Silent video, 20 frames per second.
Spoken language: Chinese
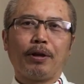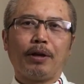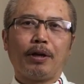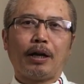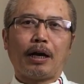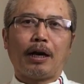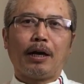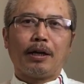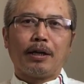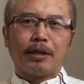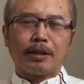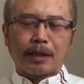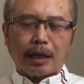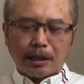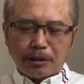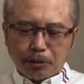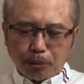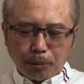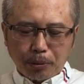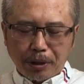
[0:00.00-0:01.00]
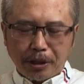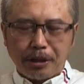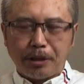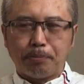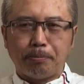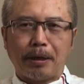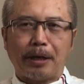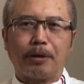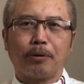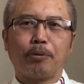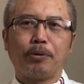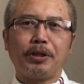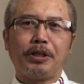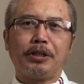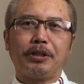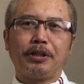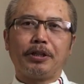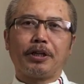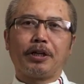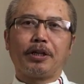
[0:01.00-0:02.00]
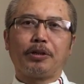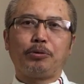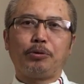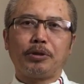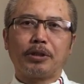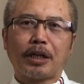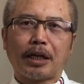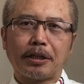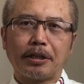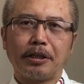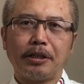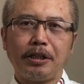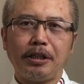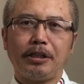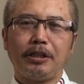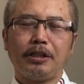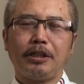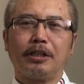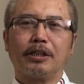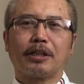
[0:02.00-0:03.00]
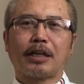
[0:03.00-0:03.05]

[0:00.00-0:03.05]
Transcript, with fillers: 啊，他就为美国赢得了巨大的利益，